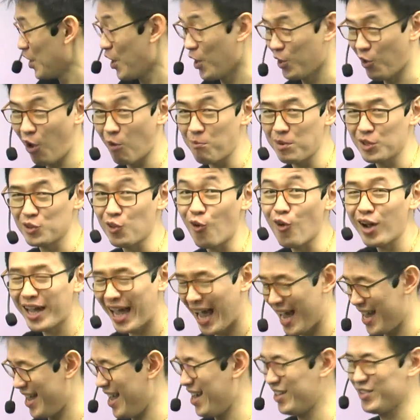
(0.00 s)
น้องไม่ต้องแก้
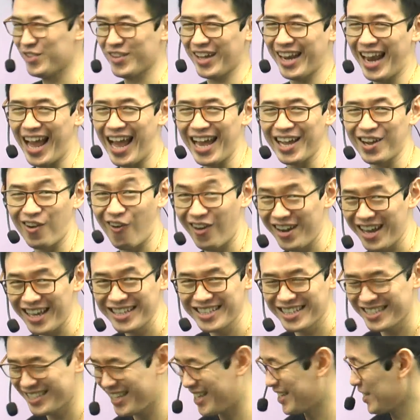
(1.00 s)
x ก็ได้ข้อนี้จ
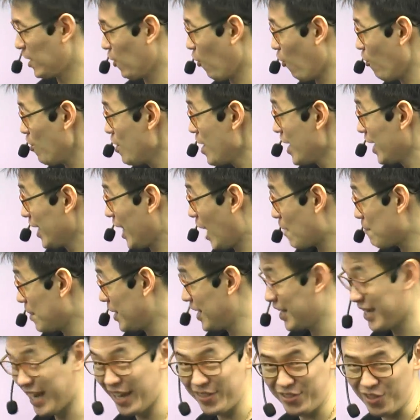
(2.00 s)
ริงๆ ถ้าน้องทำมาถึ
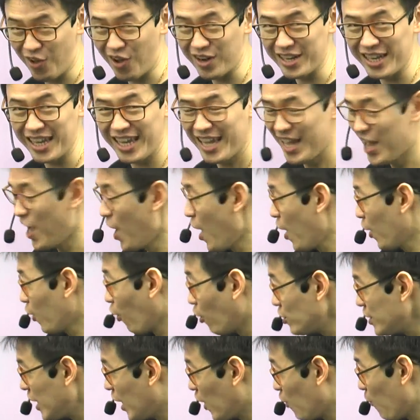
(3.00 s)
งขั้นตอนนี้ น้อง
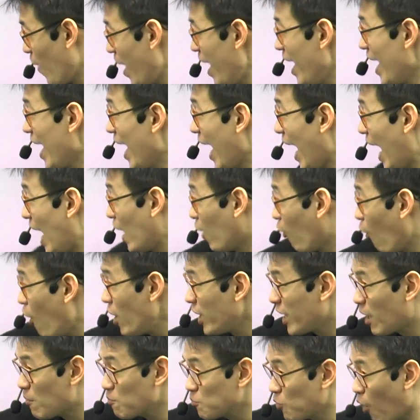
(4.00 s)
เจ๋งเลยว่า ไอ้ก้อน
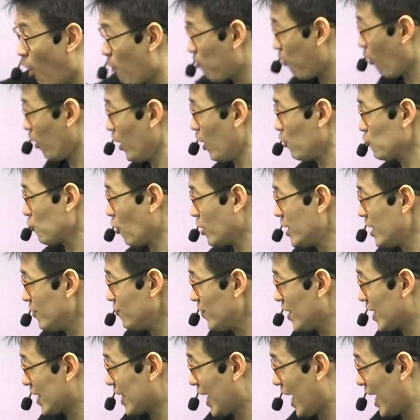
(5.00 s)
คำตอบของเราตอนนี้ติ
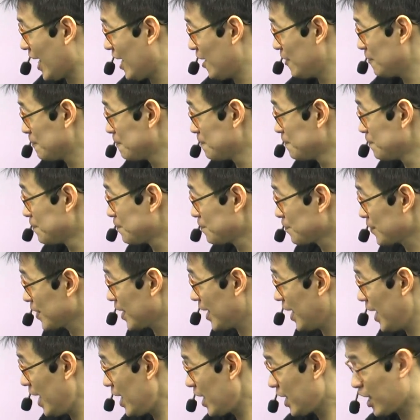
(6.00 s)
ดใคร
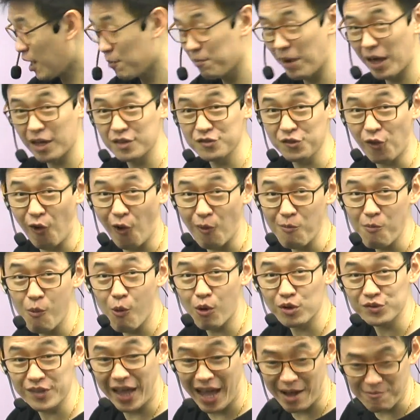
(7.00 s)
x กำลังสองบวก
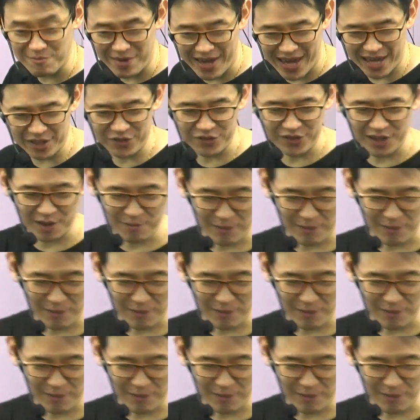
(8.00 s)
สาม x เห็น